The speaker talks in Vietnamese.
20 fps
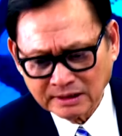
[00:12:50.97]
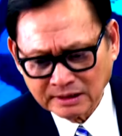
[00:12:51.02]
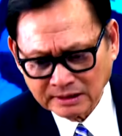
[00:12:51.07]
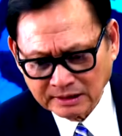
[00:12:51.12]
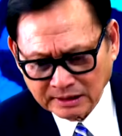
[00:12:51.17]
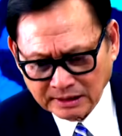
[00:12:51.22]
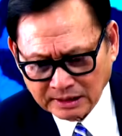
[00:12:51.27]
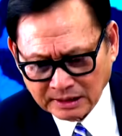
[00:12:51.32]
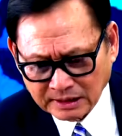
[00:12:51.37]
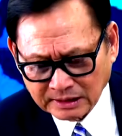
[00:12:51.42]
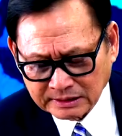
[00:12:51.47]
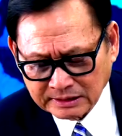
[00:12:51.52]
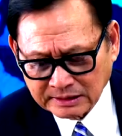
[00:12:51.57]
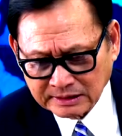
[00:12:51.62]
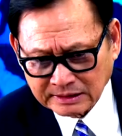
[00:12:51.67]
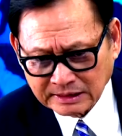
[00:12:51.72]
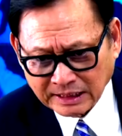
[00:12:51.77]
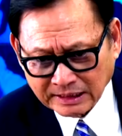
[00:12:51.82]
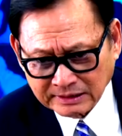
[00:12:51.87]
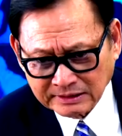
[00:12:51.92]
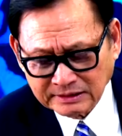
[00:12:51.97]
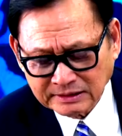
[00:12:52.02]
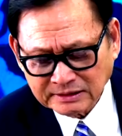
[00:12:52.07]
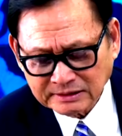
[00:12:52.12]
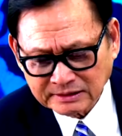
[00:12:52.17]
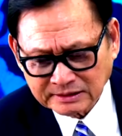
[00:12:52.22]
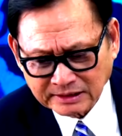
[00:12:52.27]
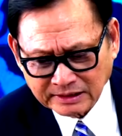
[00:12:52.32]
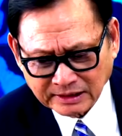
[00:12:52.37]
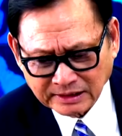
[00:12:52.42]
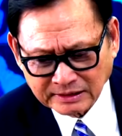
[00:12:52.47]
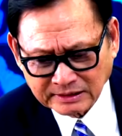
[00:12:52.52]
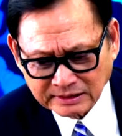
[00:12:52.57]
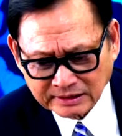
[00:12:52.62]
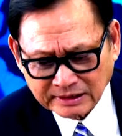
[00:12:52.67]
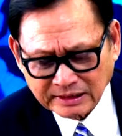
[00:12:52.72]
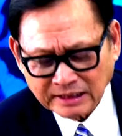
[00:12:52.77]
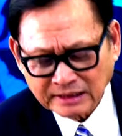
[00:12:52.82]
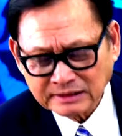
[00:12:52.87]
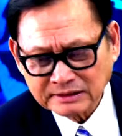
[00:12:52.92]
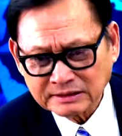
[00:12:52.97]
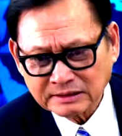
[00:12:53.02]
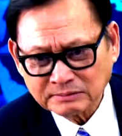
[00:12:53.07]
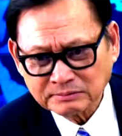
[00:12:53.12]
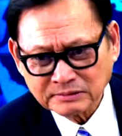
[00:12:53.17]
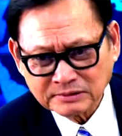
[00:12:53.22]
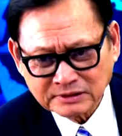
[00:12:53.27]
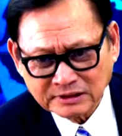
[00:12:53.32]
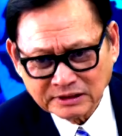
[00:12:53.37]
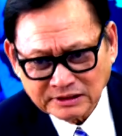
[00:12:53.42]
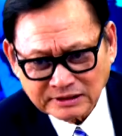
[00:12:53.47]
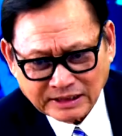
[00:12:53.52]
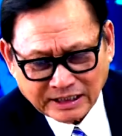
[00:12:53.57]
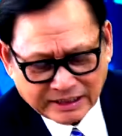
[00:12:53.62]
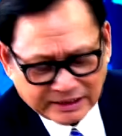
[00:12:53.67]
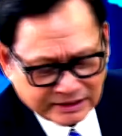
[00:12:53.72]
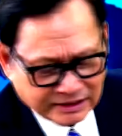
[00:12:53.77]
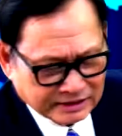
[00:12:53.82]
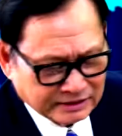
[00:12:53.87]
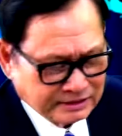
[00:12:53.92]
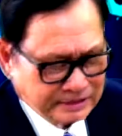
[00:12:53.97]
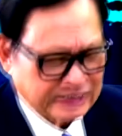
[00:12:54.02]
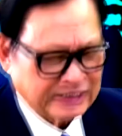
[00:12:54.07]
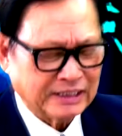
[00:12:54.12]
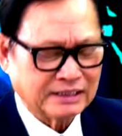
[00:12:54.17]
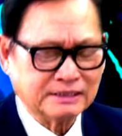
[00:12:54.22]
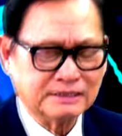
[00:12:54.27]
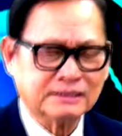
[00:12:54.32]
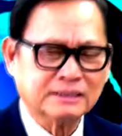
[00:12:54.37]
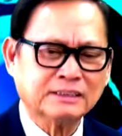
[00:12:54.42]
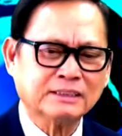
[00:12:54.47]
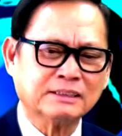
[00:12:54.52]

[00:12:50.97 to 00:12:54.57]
à, nhà nước thì người dân trong trước đây thì người dân